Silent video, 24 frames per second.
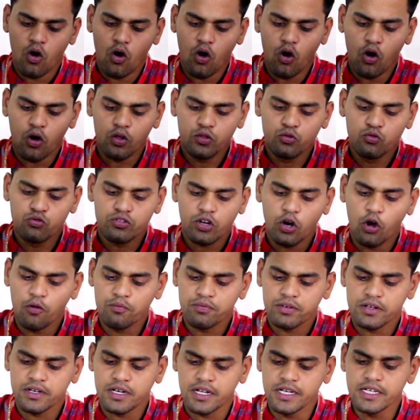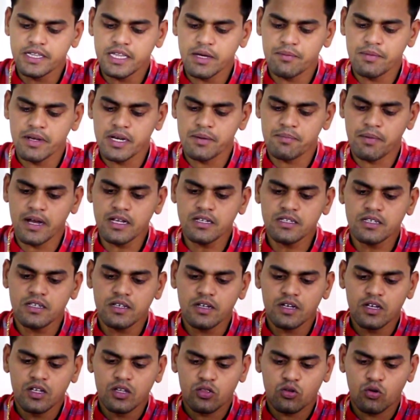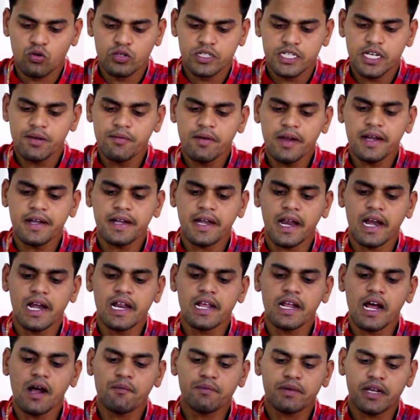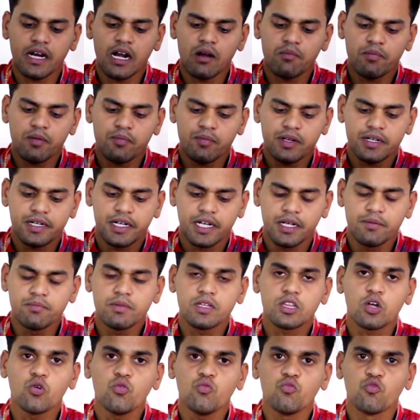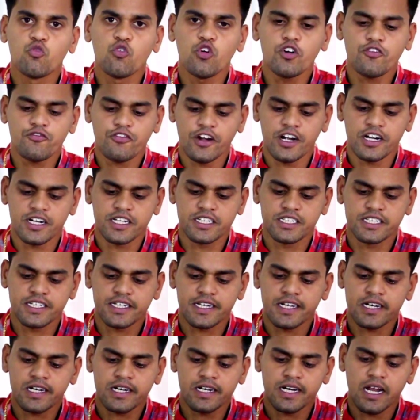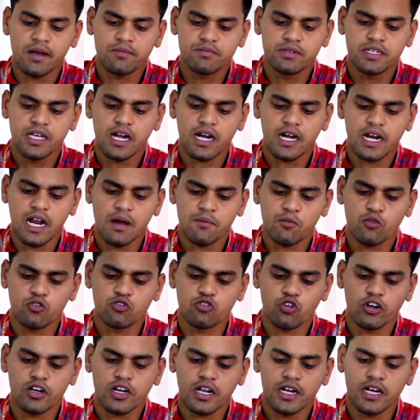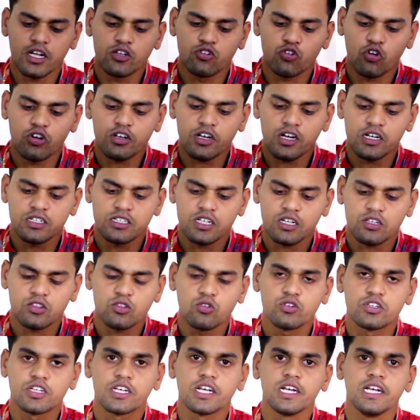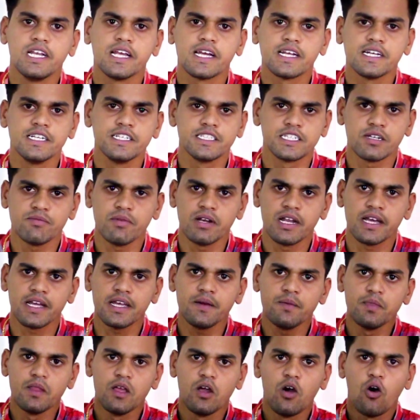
और दूसरा ऑप्शन नहीं था मेरे पास तो ये मेरी टेलीग्राम चैनल पे मैं टीम देता हूँ वोट फैंटेसी क्रिकेट नाम से अगर आपको ज्वाइन करना ज्वाइन कर सकते हो इसकी लिंक नीचे मिलेगी